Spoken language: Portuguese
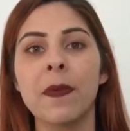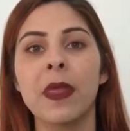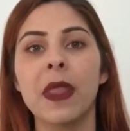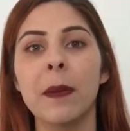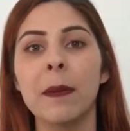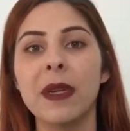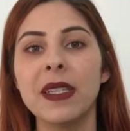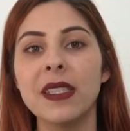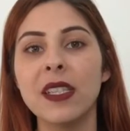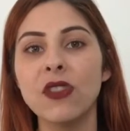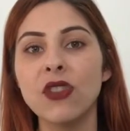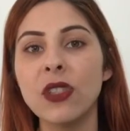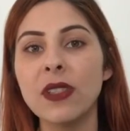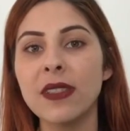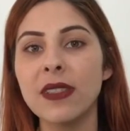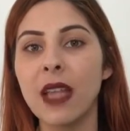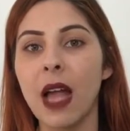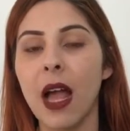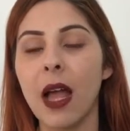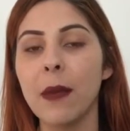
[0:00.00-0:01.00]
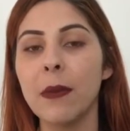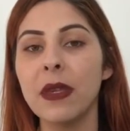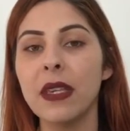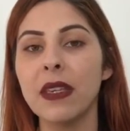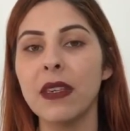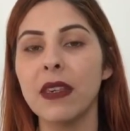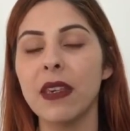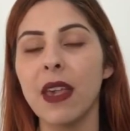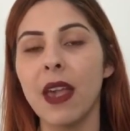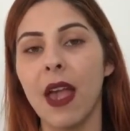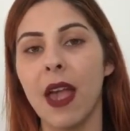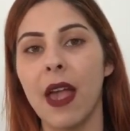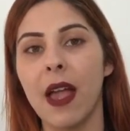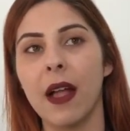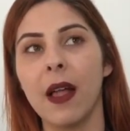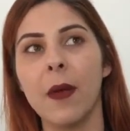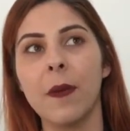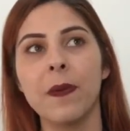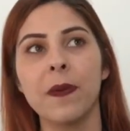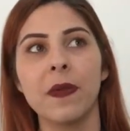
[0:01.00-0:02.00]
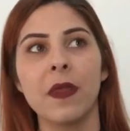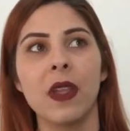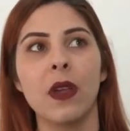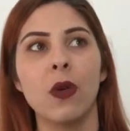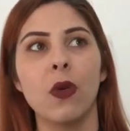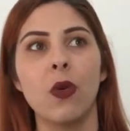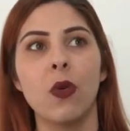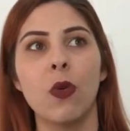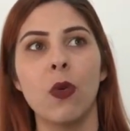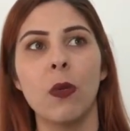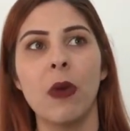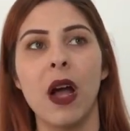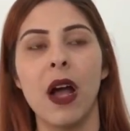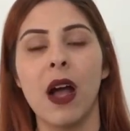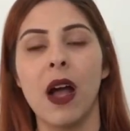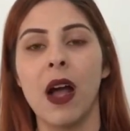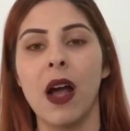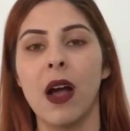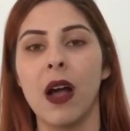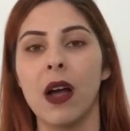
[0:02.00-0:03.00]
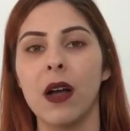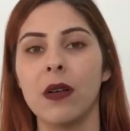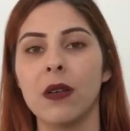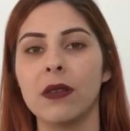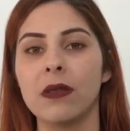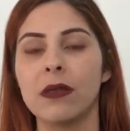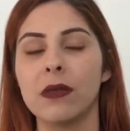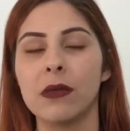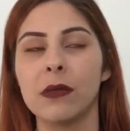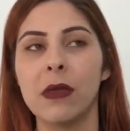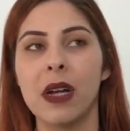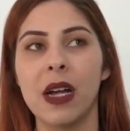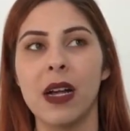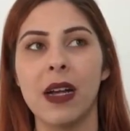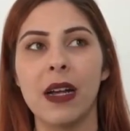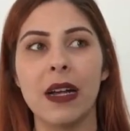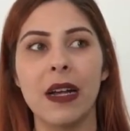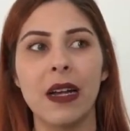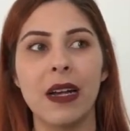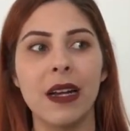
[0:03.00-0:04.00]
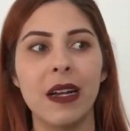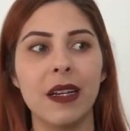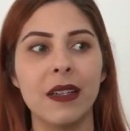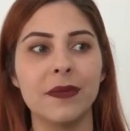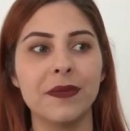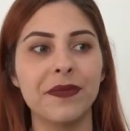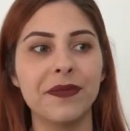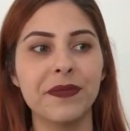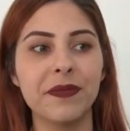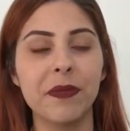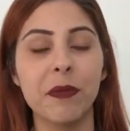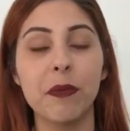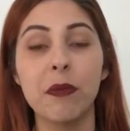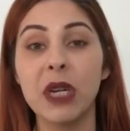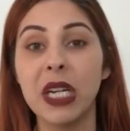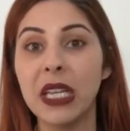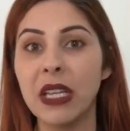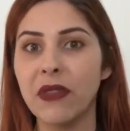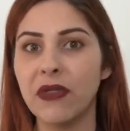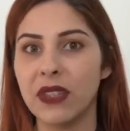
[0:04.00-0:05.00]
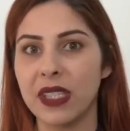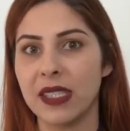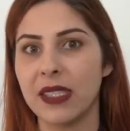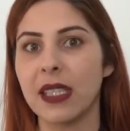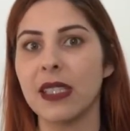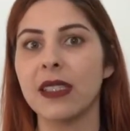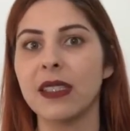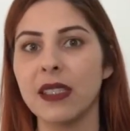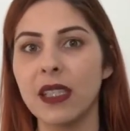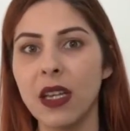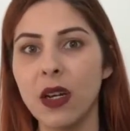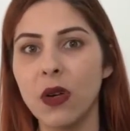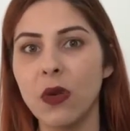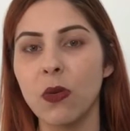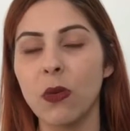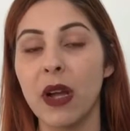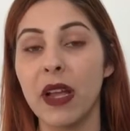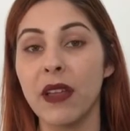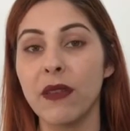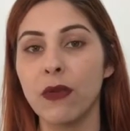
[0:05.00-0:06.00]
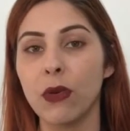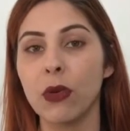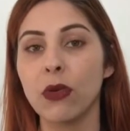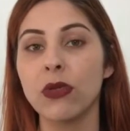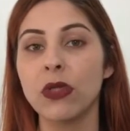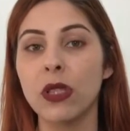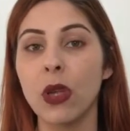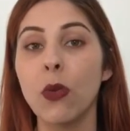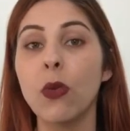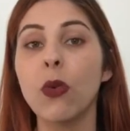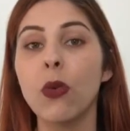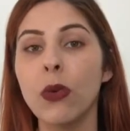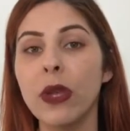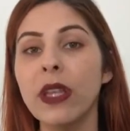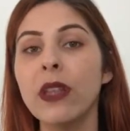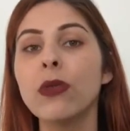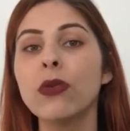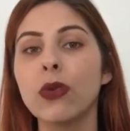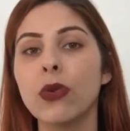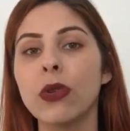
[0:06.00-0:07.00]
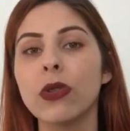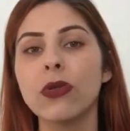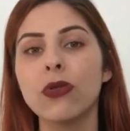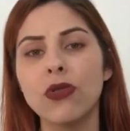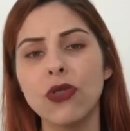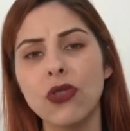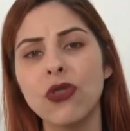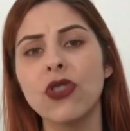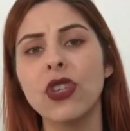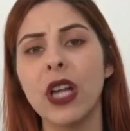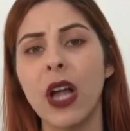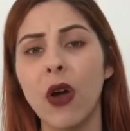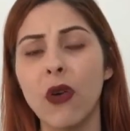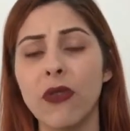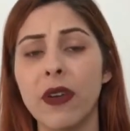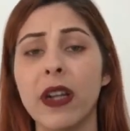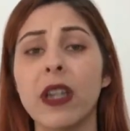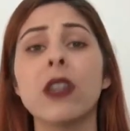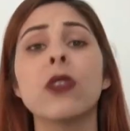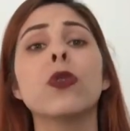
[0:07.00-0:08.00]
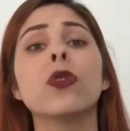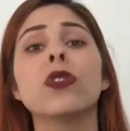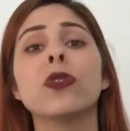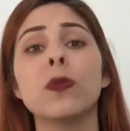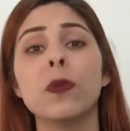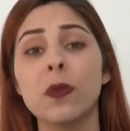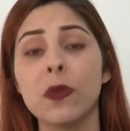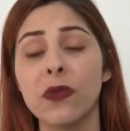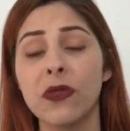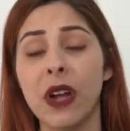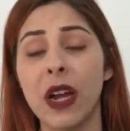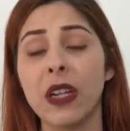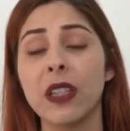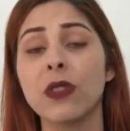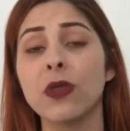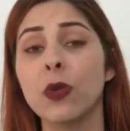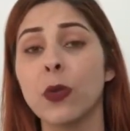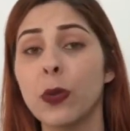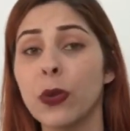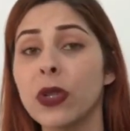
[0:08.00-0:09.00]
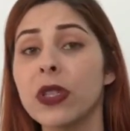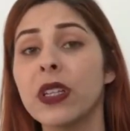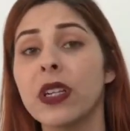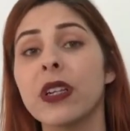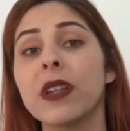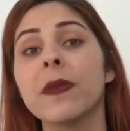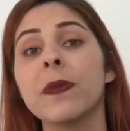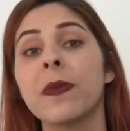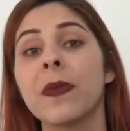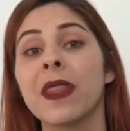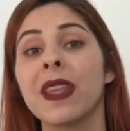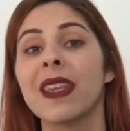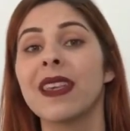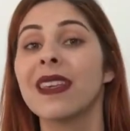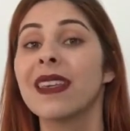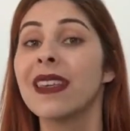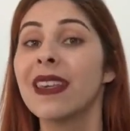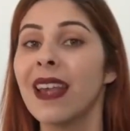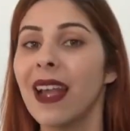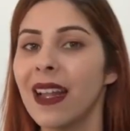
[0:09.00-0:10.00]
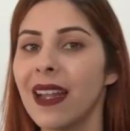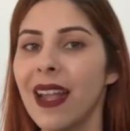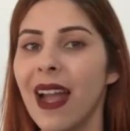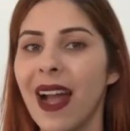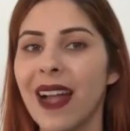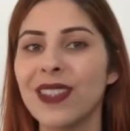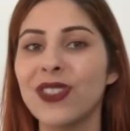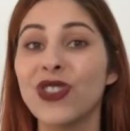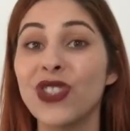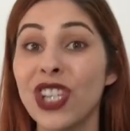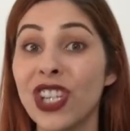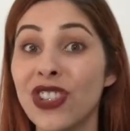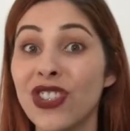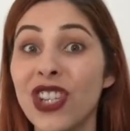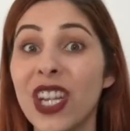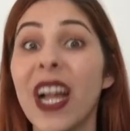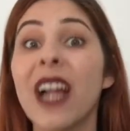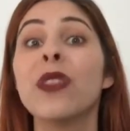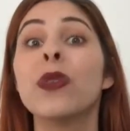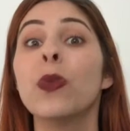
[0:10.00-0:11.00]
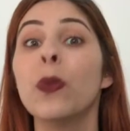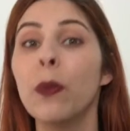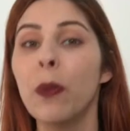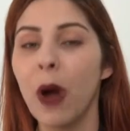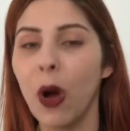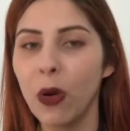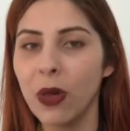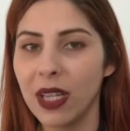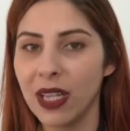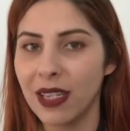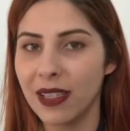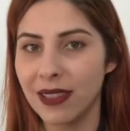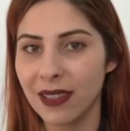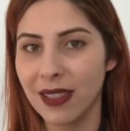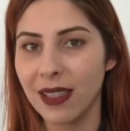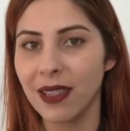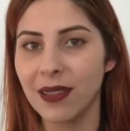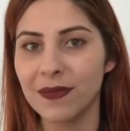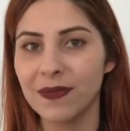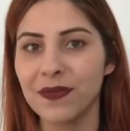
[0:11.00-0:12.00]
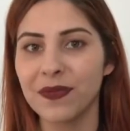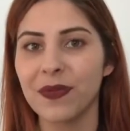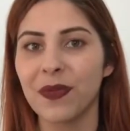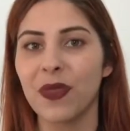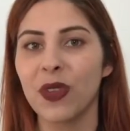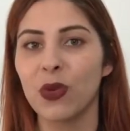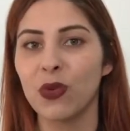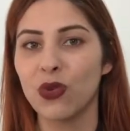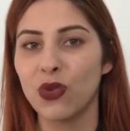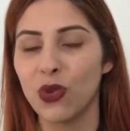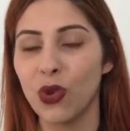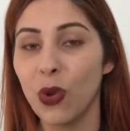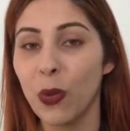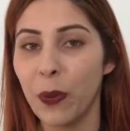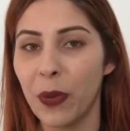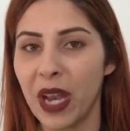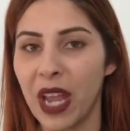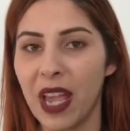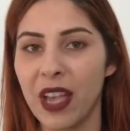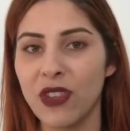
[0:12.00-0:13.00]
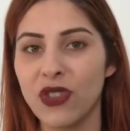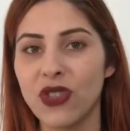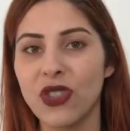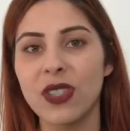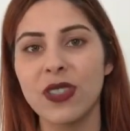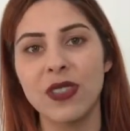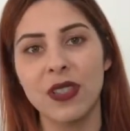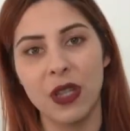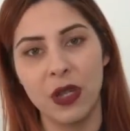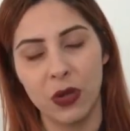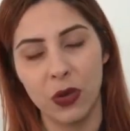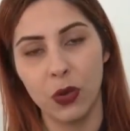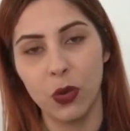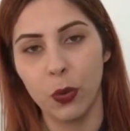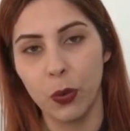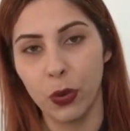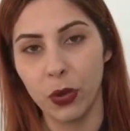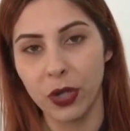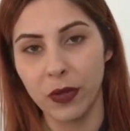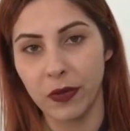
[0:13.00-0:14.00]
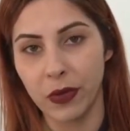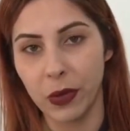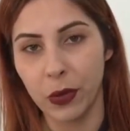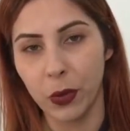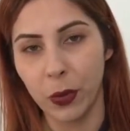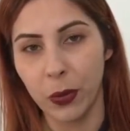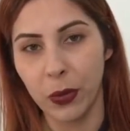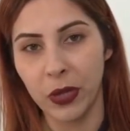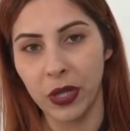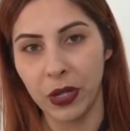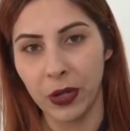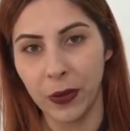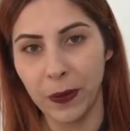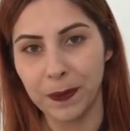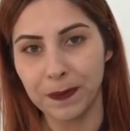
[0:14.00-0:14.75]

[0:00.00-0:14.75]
mas a gente sabe que era uma, uma manifestação, uma revolução com o intuito de tirar o Vargas do, Vargas do poder, que aliás tinha tirado um paulista, o Júlio Prestes, do, por, do poder